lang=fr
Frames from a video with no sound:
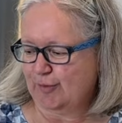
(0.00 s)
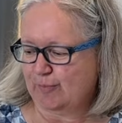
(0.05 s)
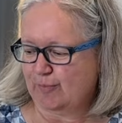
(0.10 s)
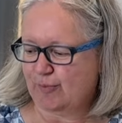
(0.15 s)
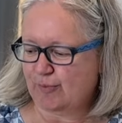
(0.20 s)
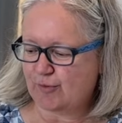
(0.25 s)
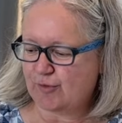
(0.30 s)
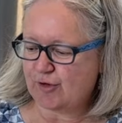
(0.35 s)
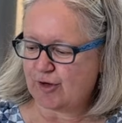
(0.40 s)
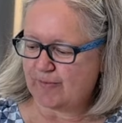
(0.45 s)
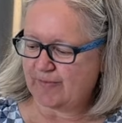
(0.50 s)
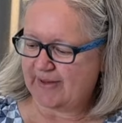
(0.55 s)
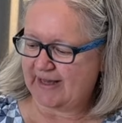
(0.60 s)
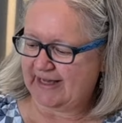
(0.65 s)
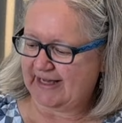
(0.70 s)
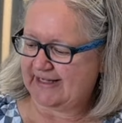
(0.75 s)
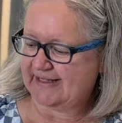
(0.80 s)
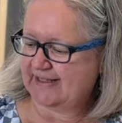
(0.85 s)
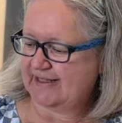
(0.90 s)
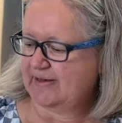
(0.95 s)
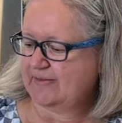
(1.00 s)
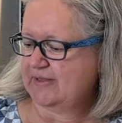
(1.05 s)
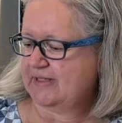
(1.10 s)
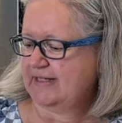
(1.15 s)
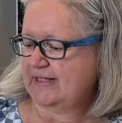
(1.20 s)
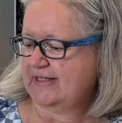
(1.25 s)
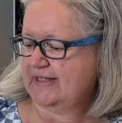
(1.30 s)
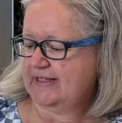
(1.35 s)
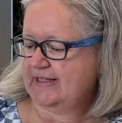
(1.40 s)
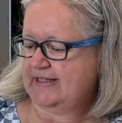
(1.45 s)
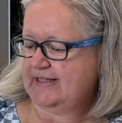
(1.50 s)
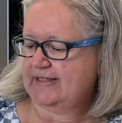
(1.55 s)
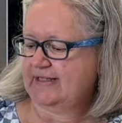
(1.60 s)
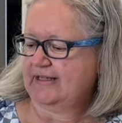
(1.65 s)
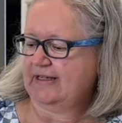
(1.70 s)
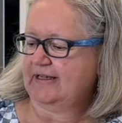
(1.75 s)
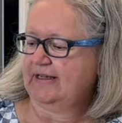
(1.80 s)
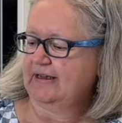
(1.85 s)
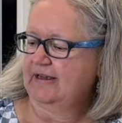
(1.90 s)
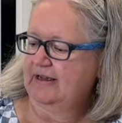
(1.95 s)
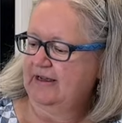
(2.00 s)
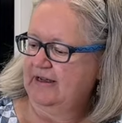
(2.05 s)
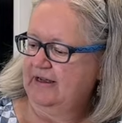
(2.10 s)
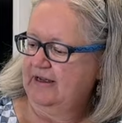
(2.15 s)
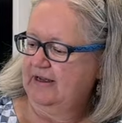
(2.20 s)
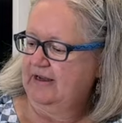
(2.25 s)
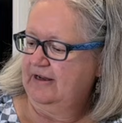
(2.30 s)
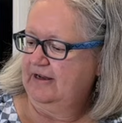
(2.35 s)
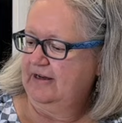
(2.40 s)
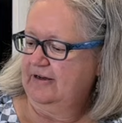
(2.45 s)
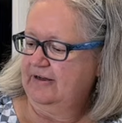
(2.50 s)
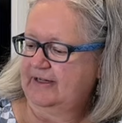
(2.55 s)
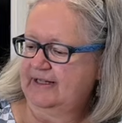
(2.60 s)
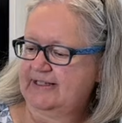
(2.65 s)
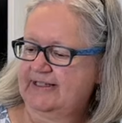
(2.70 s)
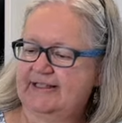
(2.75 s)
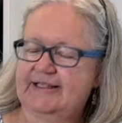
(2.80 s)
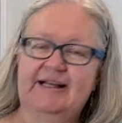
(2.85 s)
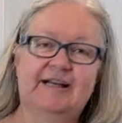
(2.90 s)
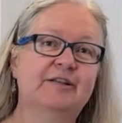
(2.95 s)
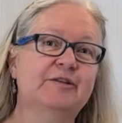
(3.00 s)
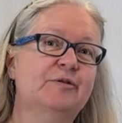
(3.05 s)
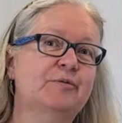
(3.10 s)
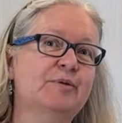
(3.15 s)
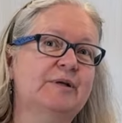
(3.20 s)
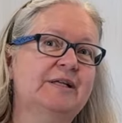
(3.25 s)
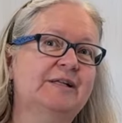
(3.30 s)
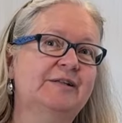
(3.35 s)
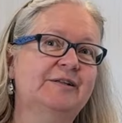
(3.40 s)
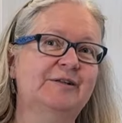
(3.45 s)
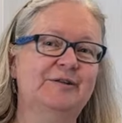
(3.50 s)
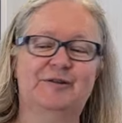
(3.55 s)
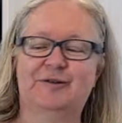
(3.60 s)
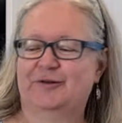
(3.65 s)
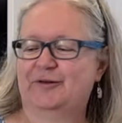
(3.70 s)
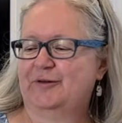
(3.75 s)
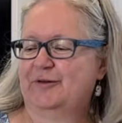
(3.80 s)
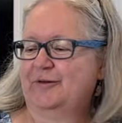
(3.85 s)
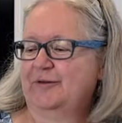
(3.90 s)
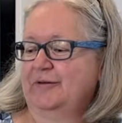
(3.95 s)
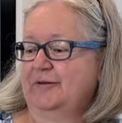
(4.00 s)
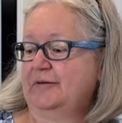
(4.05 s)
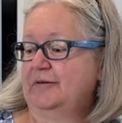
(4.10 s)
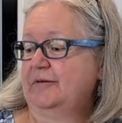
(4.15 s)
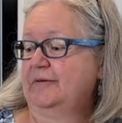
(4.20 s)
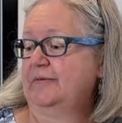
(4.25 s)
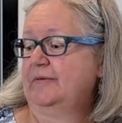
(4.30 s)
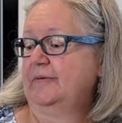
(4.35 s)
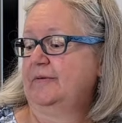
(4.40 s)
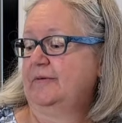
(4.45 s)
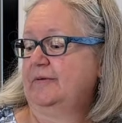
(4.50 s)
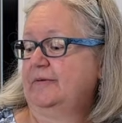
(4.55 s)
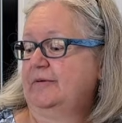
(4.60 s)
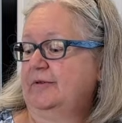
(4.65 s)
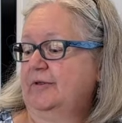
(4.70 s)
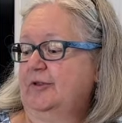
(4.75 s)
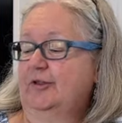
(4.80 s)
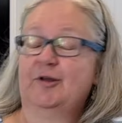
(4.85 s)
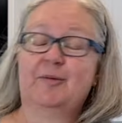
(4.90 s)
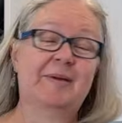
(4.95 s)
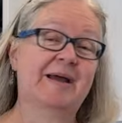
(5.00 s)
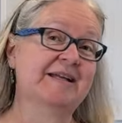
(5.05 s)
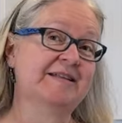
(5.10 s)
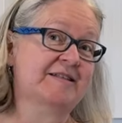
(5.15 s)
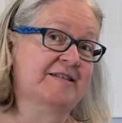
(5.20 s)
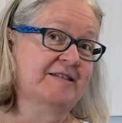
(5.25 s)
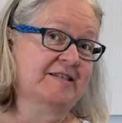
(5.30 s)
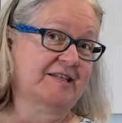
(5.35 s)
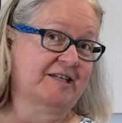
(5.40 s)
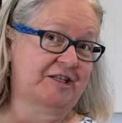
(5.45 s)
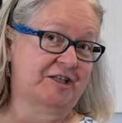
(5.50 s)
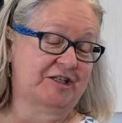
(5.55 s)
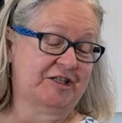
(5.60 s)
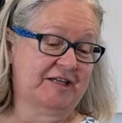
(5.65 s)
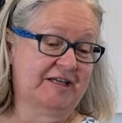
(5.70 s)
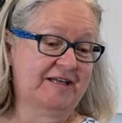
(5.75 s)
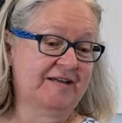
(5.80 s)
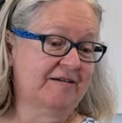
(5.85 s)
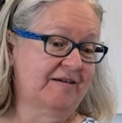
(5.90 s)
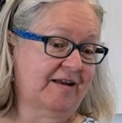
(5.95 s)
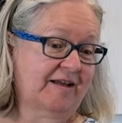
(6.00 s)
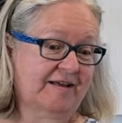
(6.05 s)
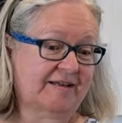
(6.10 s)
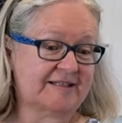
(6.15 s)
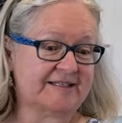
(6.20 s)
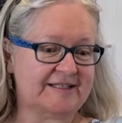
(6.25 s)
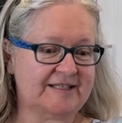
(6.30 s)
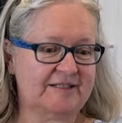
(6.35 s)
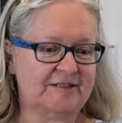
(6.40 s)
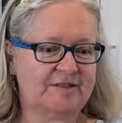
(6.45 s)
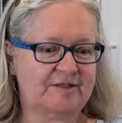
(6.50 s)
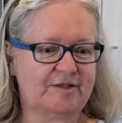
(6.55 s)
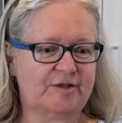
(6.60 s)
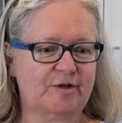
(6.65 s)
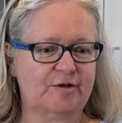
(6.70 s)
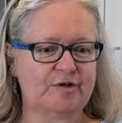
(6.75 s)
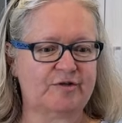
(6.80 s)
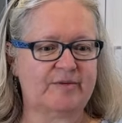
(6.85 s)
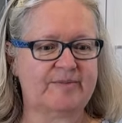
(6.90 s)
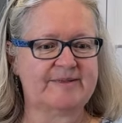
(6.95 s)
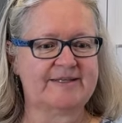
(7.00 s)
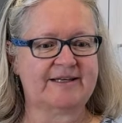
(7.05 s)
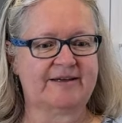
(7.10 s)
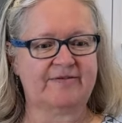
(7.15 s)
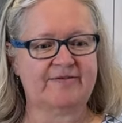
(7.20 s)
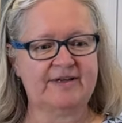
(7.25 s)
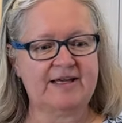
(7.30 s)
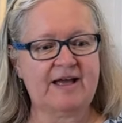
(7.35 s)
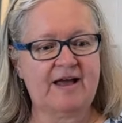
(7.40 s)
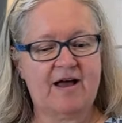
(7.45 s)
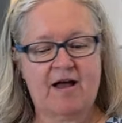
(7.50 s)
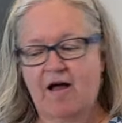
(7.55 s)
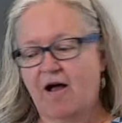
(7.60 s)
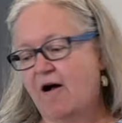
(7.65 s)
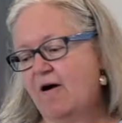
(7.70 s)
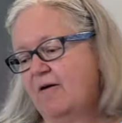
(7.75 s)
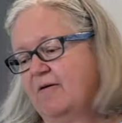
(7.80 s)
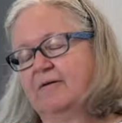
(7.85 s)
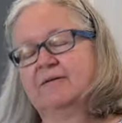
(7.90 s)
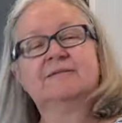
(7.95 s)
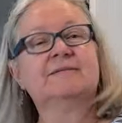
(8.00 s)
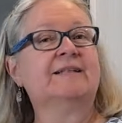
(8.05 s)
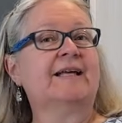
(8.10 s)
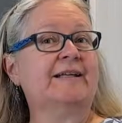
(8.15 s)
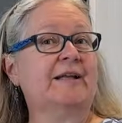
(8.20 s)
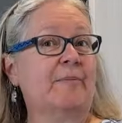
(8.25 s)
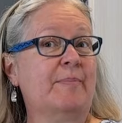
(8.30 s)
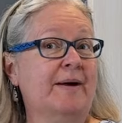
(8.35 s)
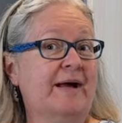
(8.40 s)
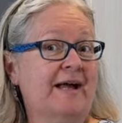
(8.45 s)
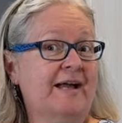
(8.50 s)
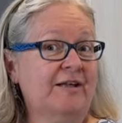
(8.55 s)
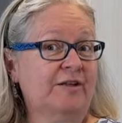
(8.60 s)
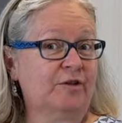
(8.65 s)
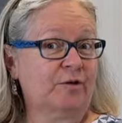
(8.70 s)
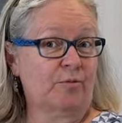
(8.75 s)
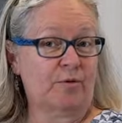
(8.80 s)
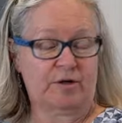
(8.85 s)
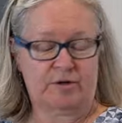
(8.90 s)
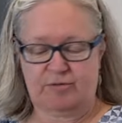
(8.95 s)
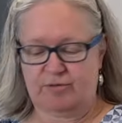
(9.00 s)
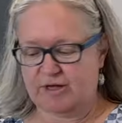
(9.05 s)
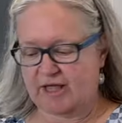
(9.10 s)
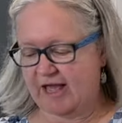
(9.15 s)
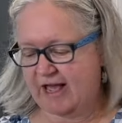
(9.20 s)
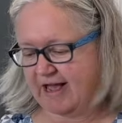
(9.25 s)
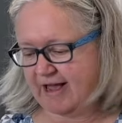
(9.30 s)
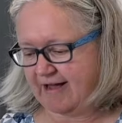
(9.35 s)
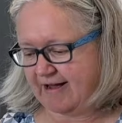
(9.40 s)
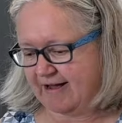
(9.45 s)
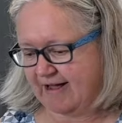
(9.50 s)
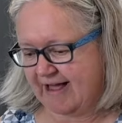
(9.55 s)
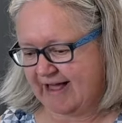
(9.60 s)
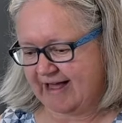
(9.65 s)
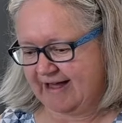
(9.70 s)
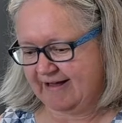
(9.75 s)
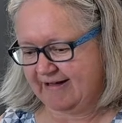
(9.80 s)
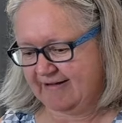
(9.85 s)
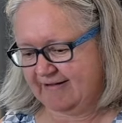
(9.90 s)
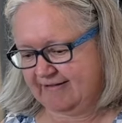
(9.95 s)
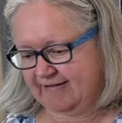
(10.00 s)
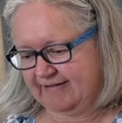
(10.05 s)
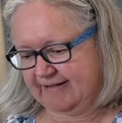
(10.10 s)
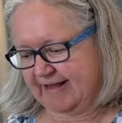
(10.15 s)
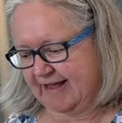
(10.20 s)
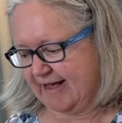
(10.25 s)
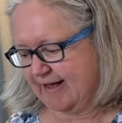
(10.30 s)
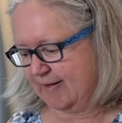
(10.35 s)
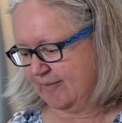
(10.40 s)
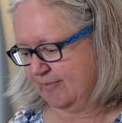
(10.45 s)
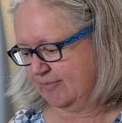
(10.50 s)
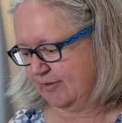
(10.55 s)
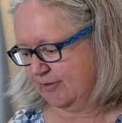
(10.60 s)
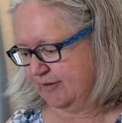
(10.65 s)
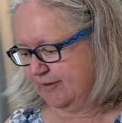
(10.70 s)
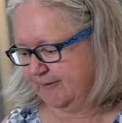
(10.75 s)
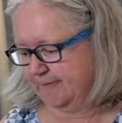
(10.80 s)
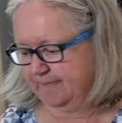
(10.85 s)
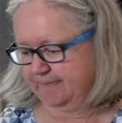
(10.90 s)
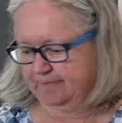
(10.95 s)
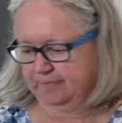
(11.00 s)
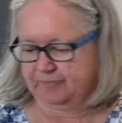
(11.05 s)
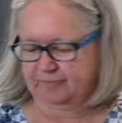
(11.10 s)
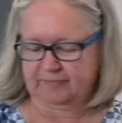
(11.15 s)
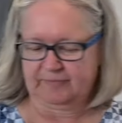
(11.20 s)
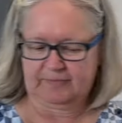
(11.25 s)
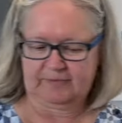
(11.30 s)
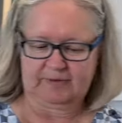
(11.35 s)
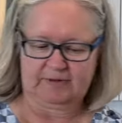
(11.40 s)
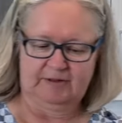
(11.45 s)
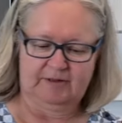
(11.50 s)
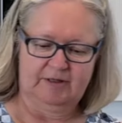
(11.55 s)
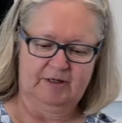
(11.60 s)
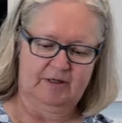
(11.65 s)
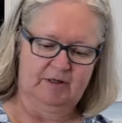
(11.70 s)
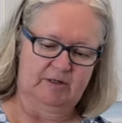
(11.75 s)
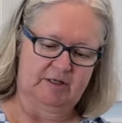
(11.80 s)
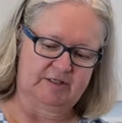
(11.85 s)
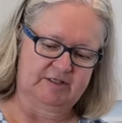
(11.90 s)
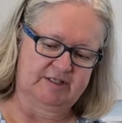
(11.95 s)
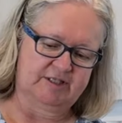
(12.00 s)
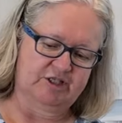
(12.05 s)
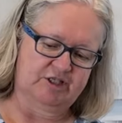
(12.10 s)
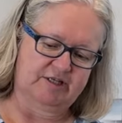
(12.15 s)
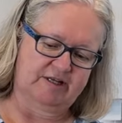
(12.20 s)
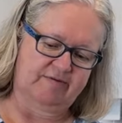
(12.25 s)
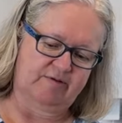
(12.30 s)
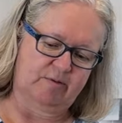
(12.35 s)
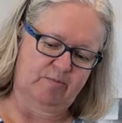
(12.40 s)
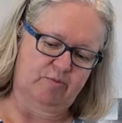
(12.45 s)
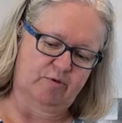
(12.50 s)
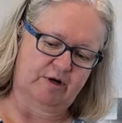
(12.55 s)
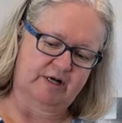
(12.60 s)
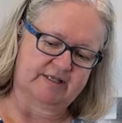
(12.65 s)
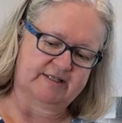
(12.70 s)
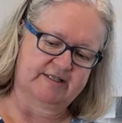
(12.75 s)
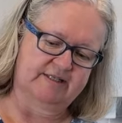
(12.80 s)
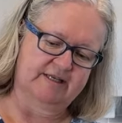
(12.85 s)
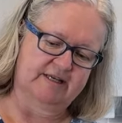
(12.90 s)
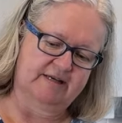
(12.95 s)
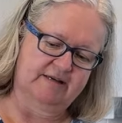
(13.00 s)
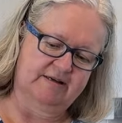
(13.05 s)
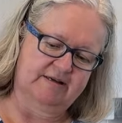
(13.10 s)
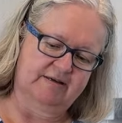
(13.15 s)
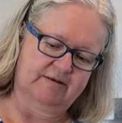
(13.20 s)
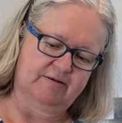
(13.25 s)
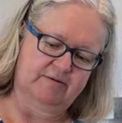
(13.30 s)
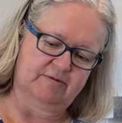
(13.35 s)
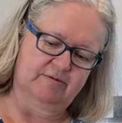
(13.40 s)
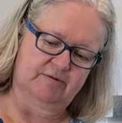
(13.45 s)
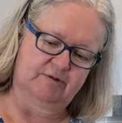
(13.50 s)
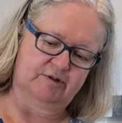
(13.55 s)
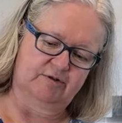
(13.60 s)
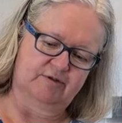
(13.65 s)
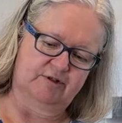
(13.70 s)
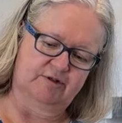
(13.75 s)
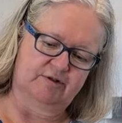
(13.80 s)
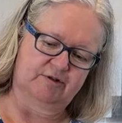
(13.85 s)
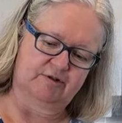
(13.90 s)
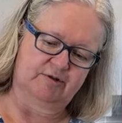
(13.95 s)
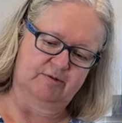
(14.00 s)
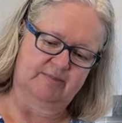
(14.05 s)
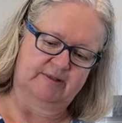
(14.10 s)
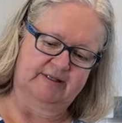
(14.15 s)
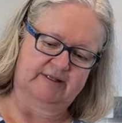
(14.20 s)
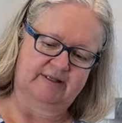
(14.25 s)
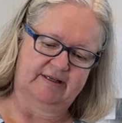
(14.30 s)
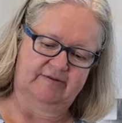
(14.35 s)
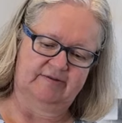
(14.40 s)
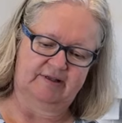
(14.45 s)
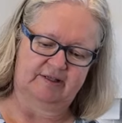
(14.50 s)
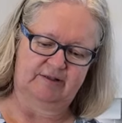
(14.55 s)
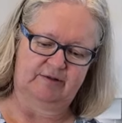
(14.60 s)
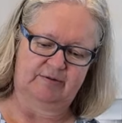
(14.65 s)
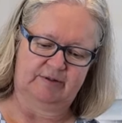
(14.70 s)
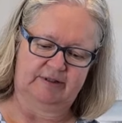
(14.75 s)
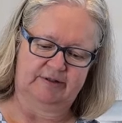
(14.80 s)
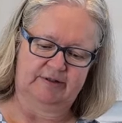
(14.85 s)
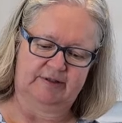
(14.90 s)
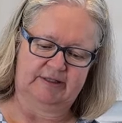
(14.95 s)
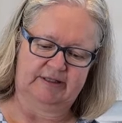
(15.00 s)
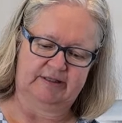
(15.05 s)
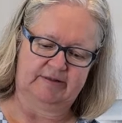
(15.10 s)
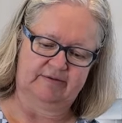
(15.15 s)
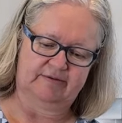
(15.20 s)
peau, comme par exemple celle-ci, c'est le restant d'huile de, de tomate séchée. Alors, c'est ce dont je vais me servir. Ça en prend trois cuillères à table. Alors, si je n'avais pas assez, je vais juste compléter avec l'huile d'olive.